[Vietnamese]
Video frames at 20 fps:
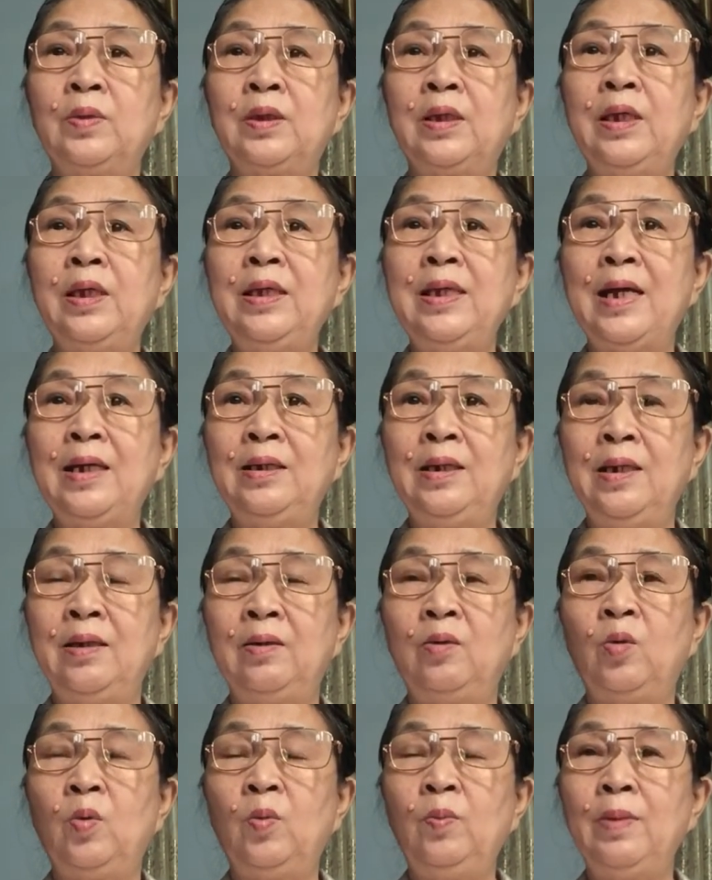cái gia đình
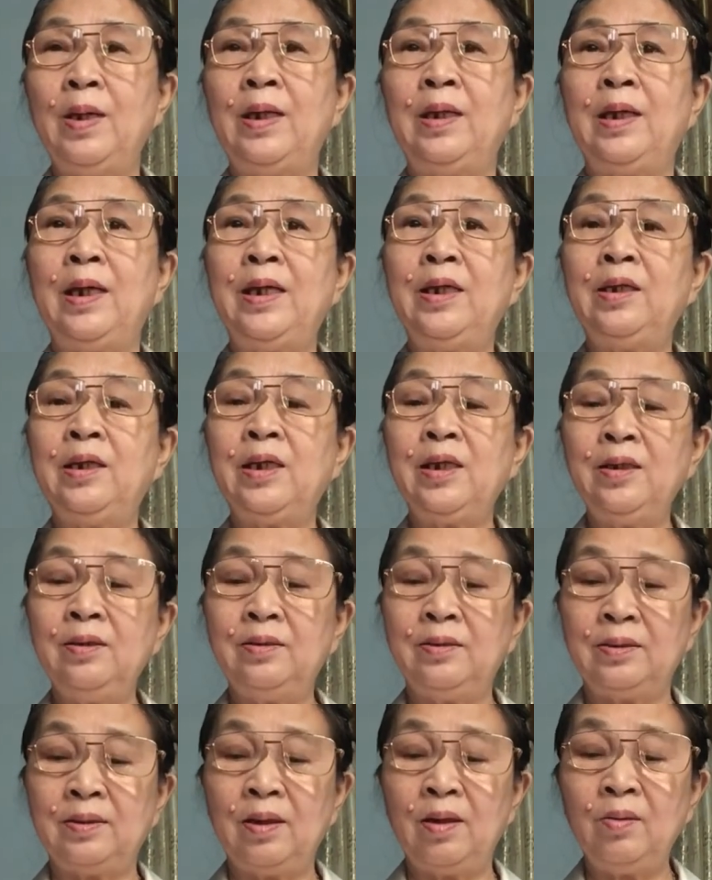của mình hay cái
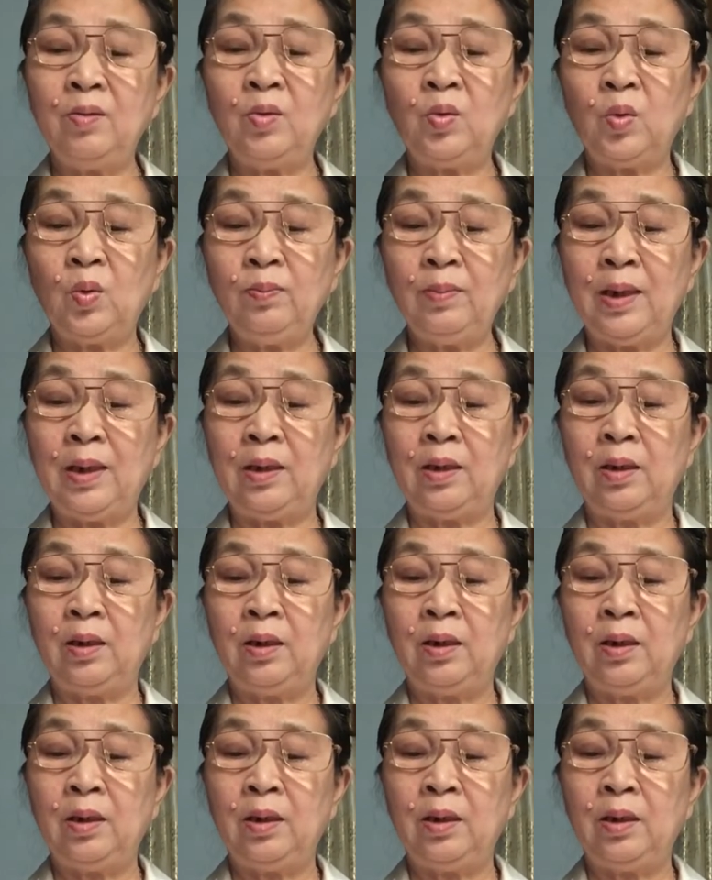người thân của mình